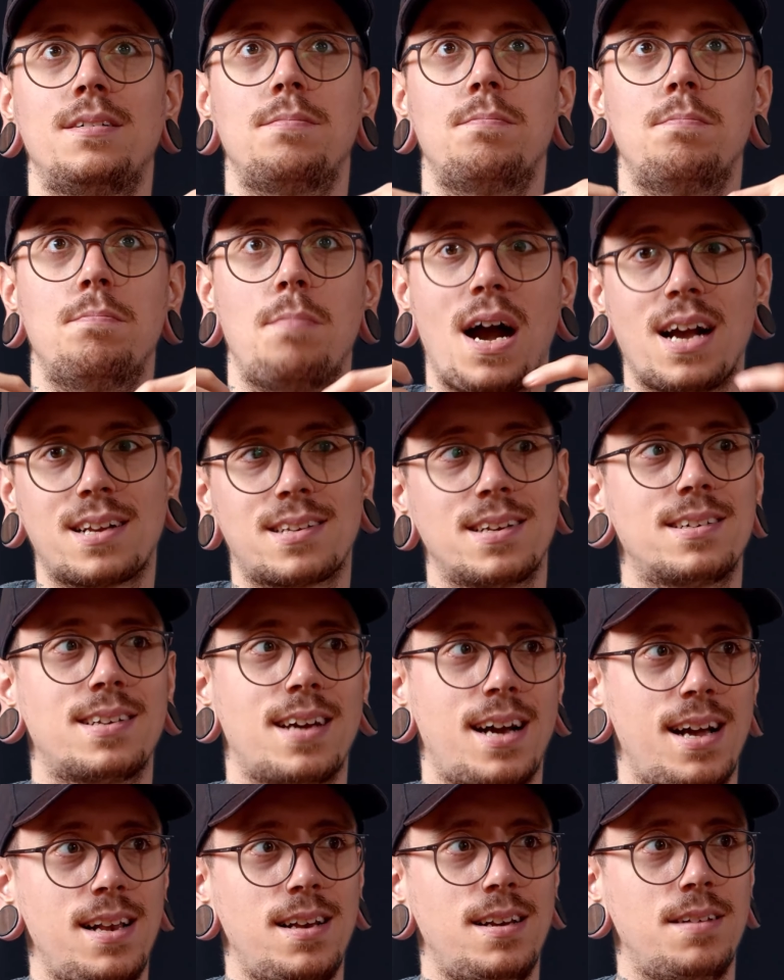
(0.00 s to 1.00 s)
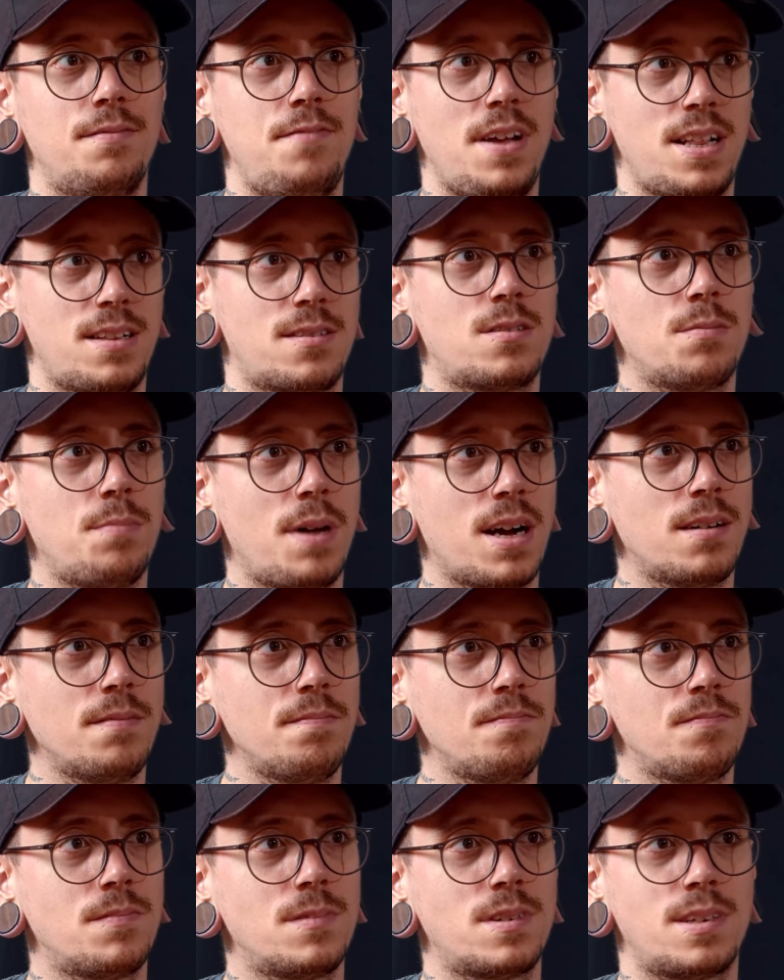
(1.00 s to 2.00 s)
Marktanteil
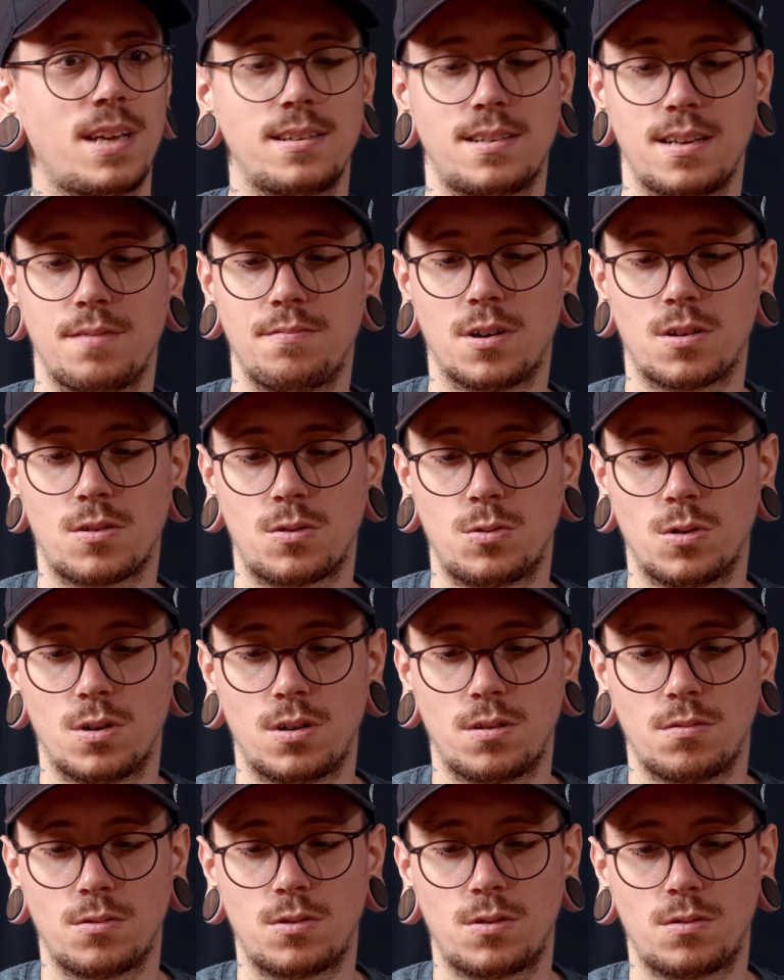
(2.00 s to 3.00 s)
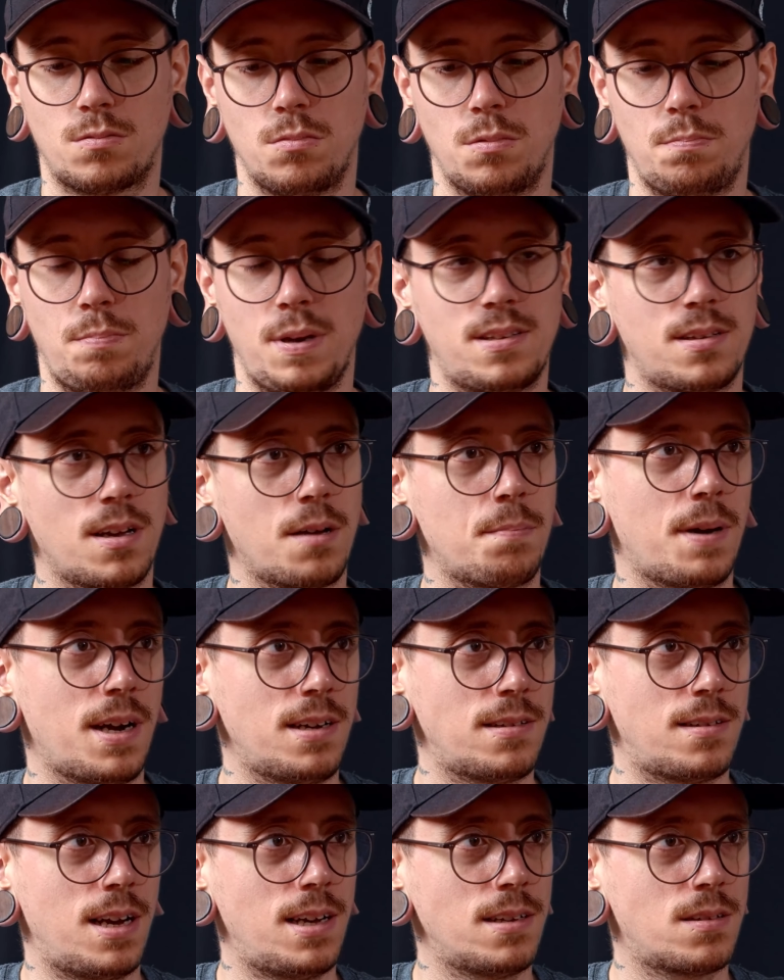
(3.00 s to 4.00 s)
wettzumachen. Das heißt okay. einfach durch bessere
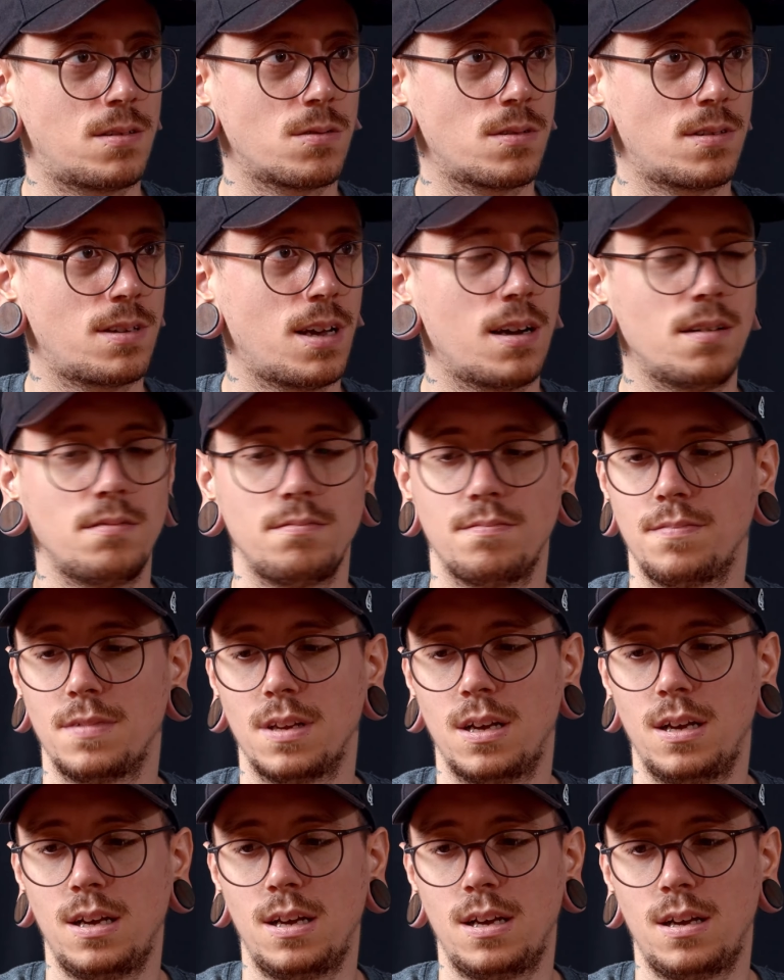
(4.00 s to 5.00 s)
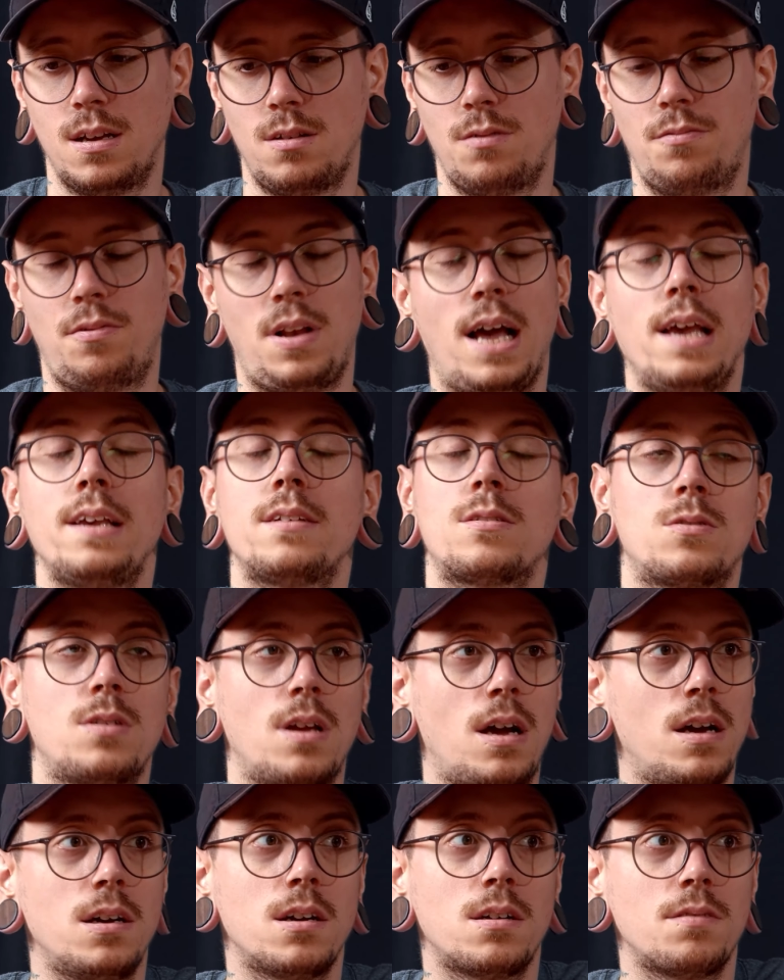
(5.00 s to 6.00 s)
Preis-Leistungssachen. Vielleicht
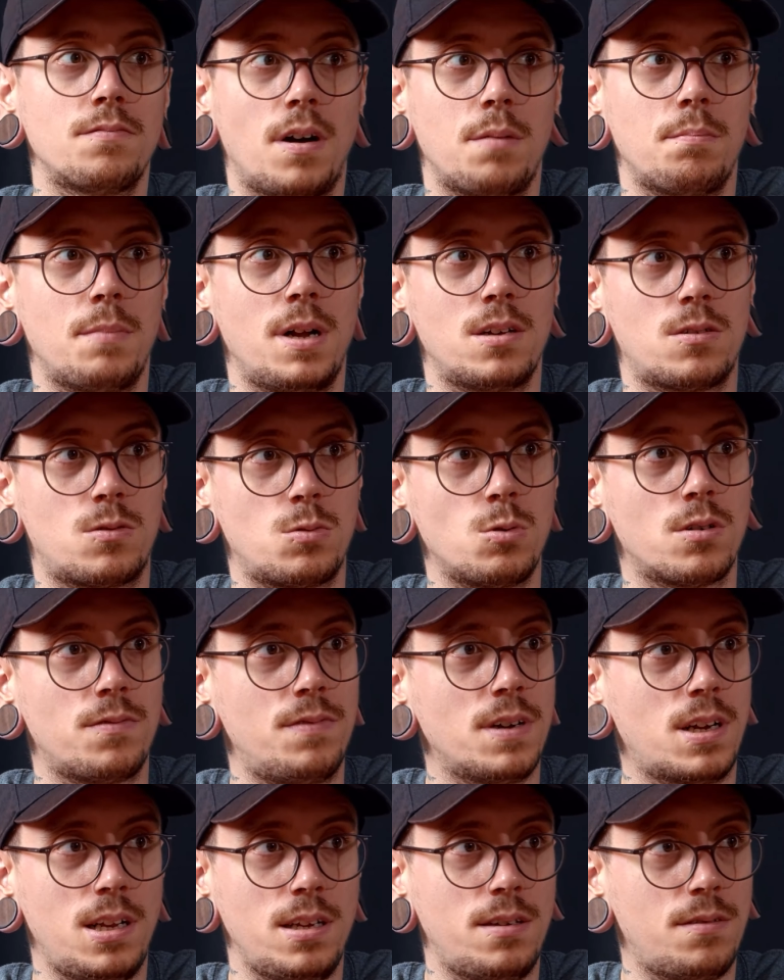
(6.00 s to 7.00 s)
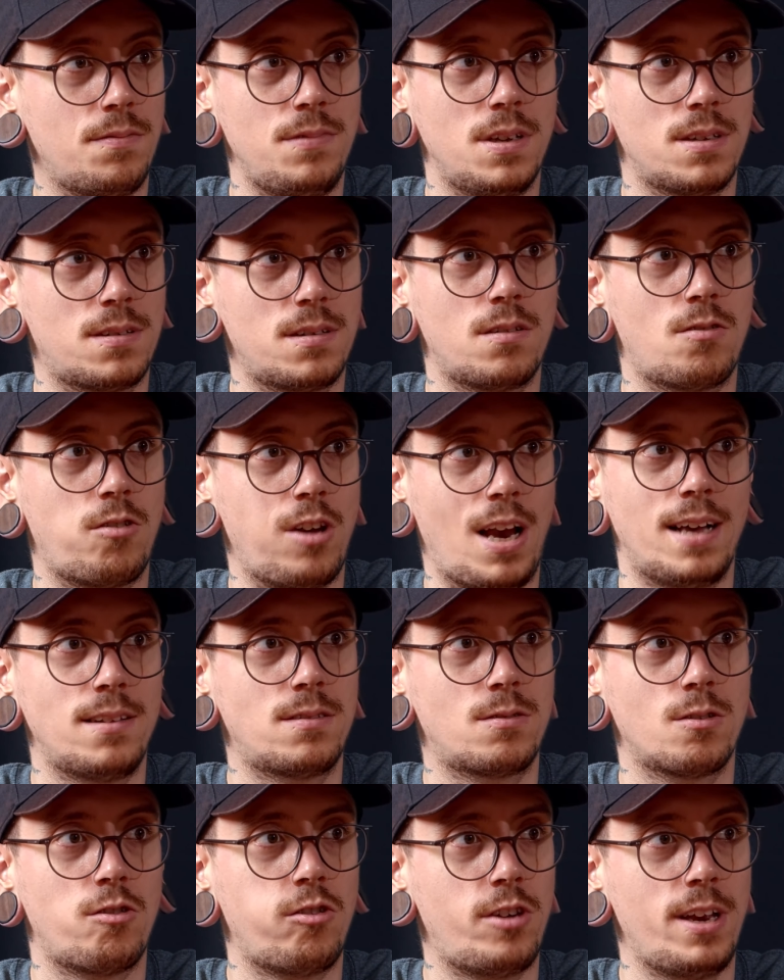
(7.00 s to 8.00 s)
irgendwann mal durch wirklich, wir sind
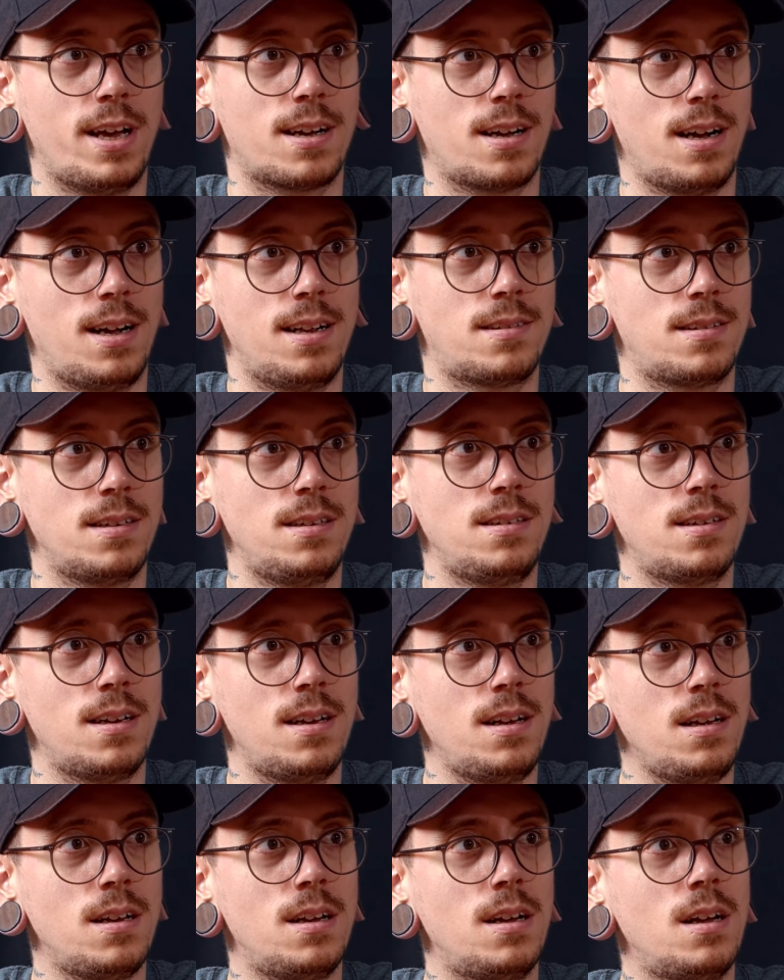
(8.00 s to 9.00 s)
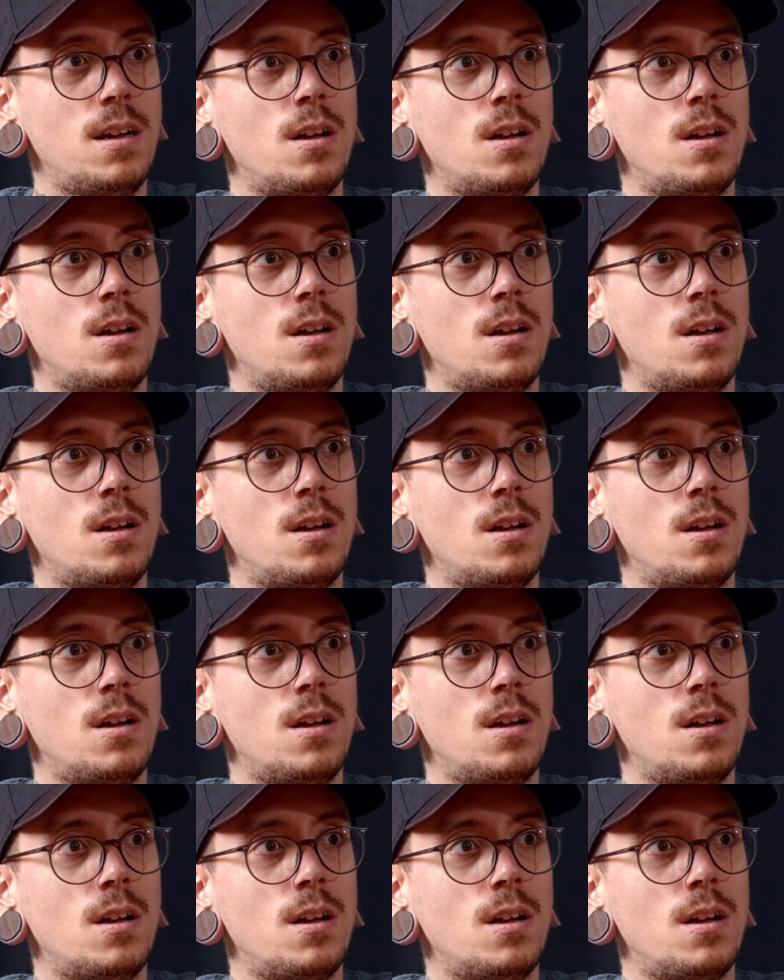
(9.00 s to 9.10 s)
leistungsstärker als Intel.